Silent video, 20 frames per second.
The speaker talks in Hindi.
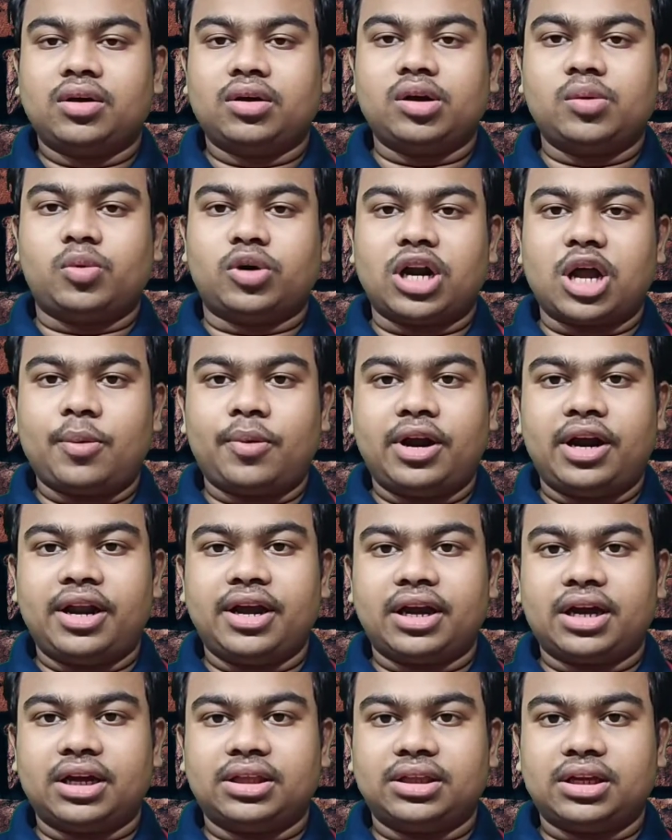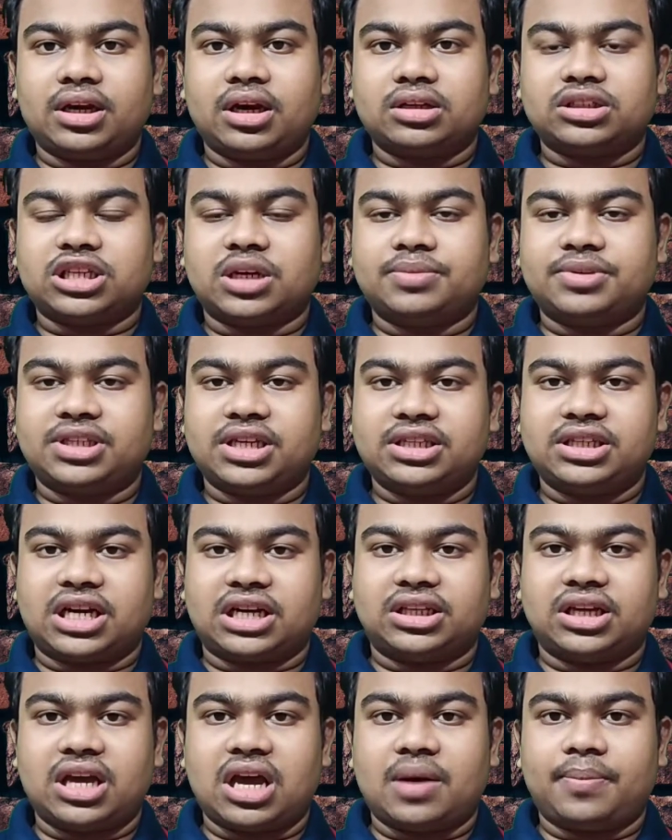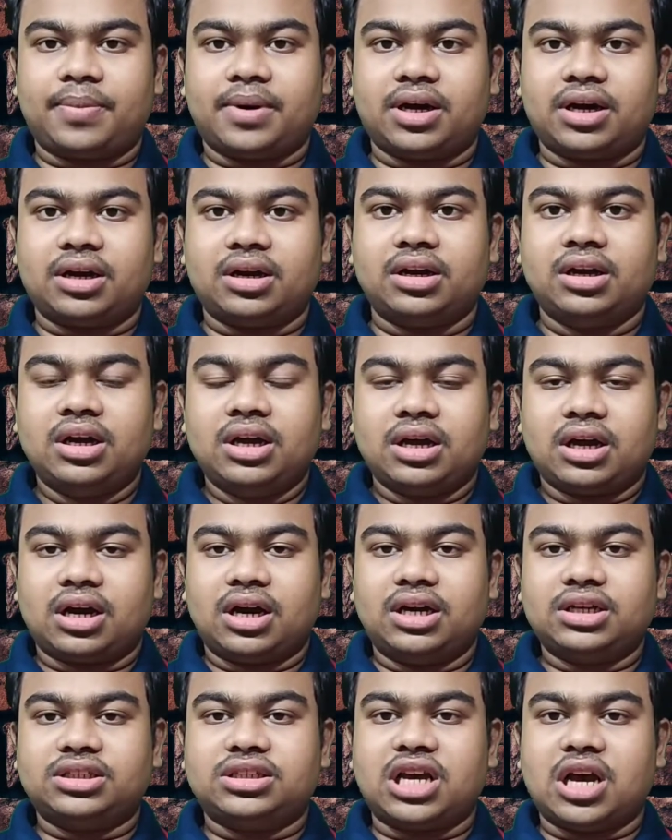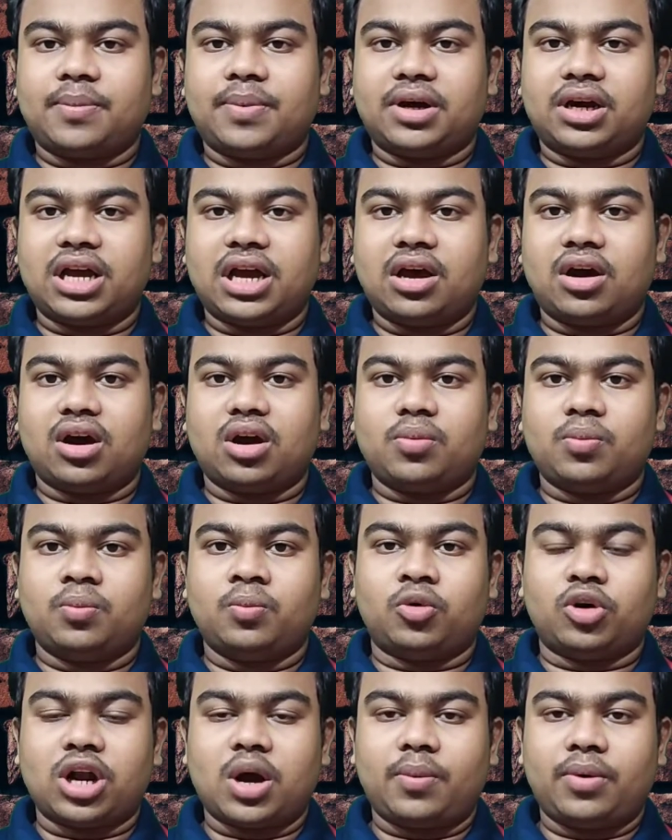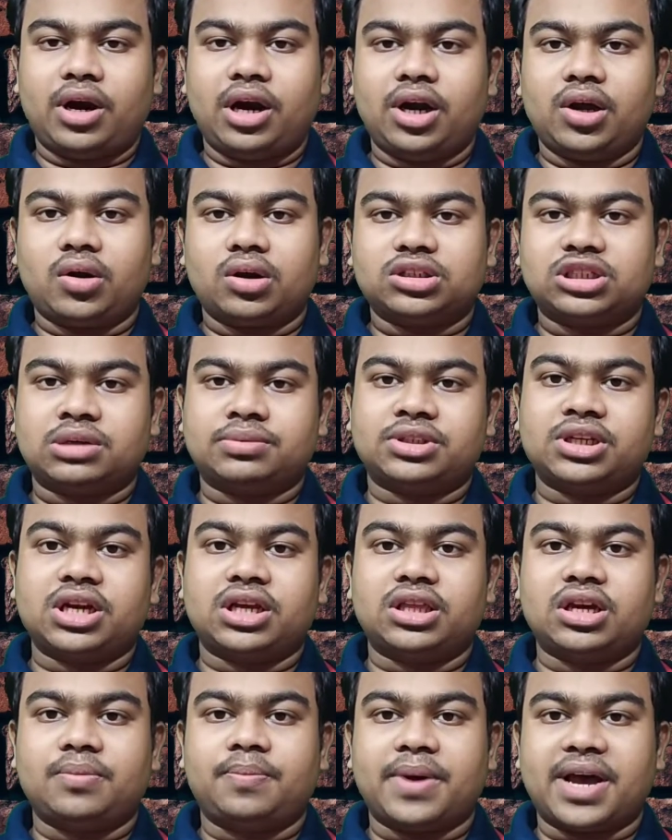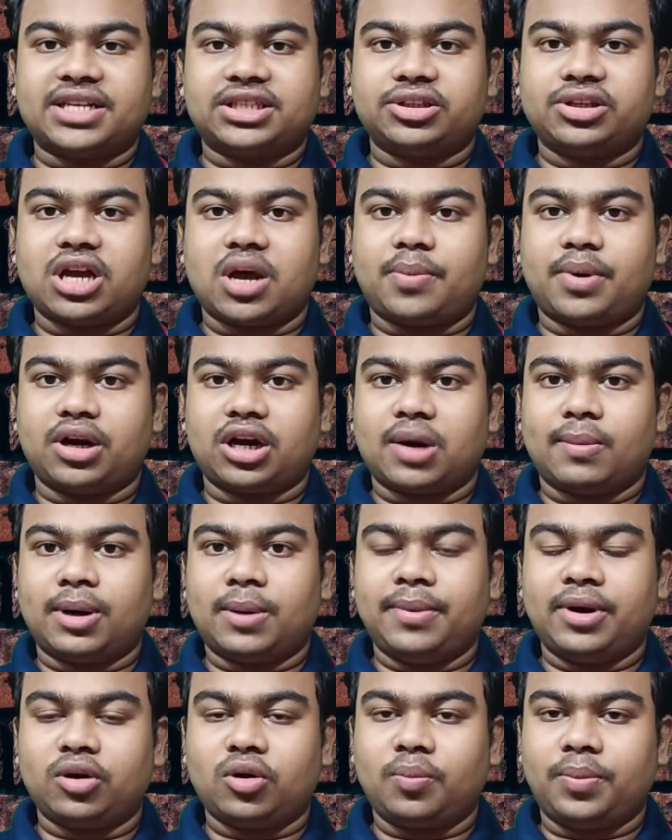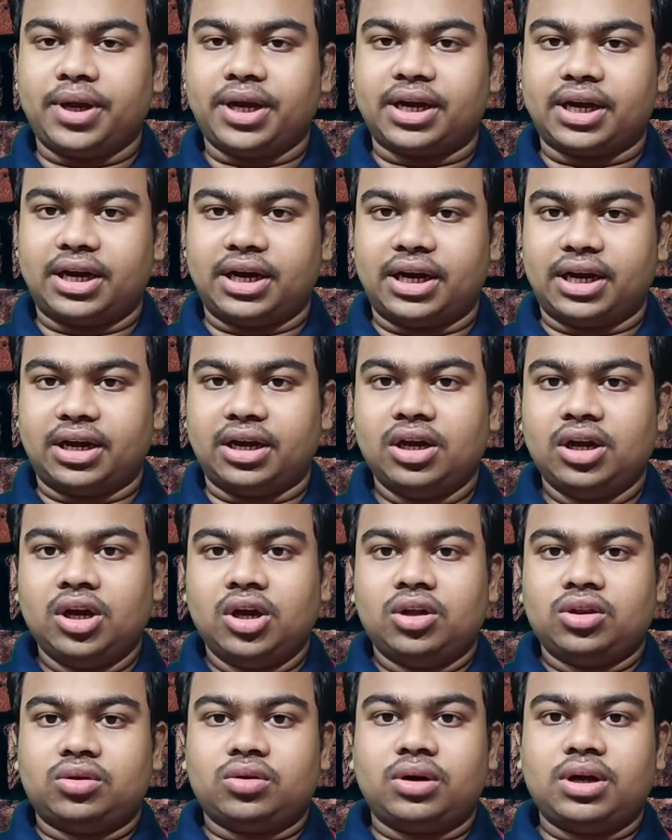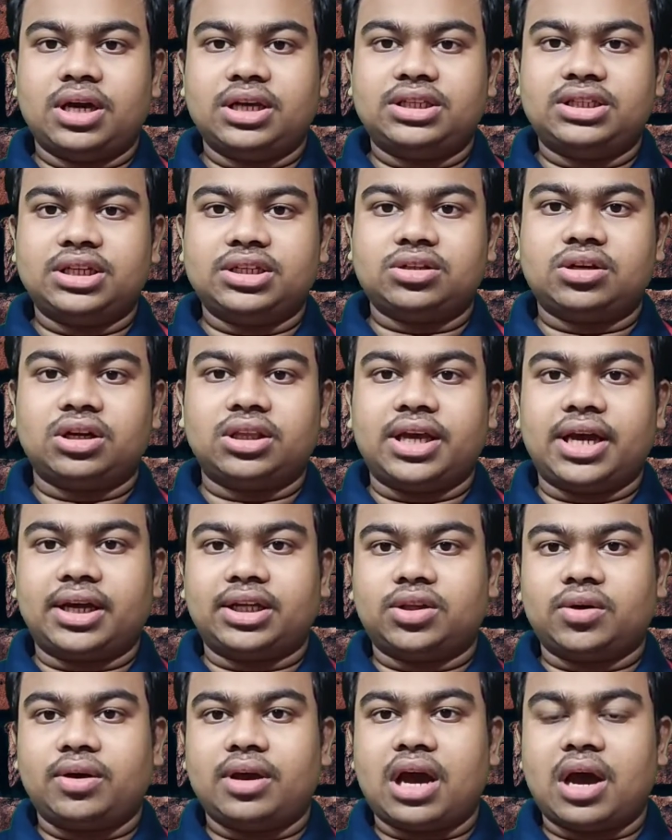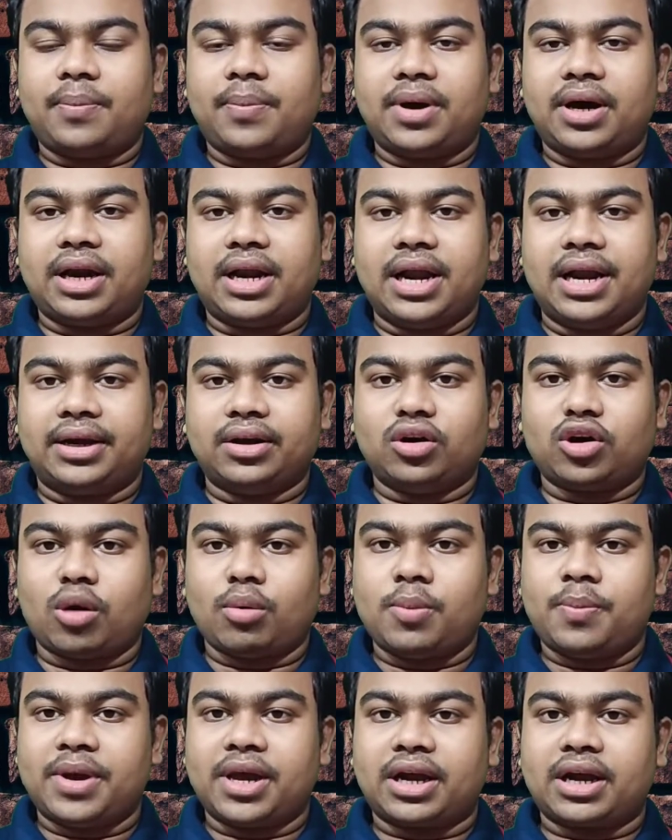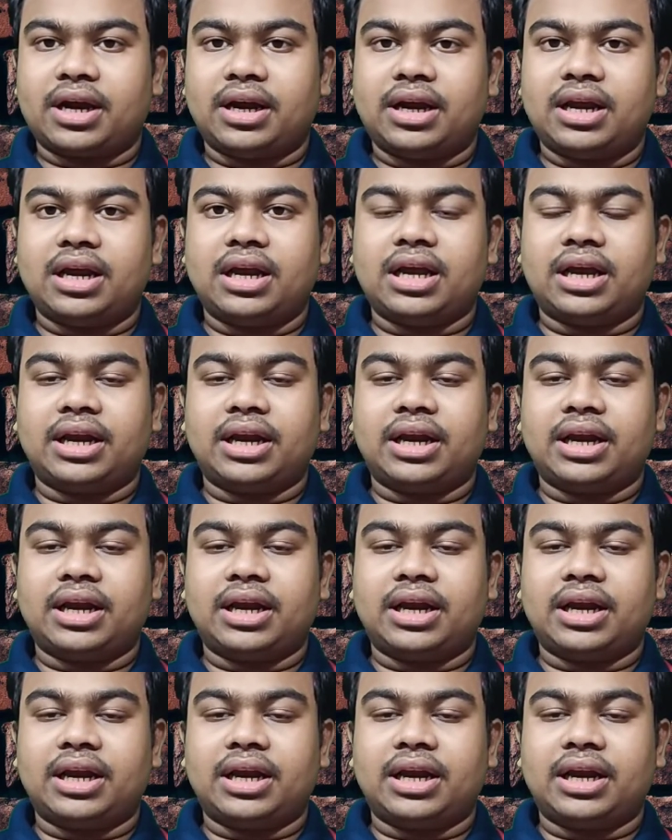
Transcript: क्योंकि वोडाफोन इंडिया के अंदर सबसे ज़्यादा यहाँ पर कर्ज यहाँ पर है और और वोडाफोन आइडिया को सबसे ज़्यादा पैसा यहाँ पर गवर्नमेंट को पे करना है तो इस चीज़ को देखते हुए यहाँ पर एयरटेल को भी पे करना है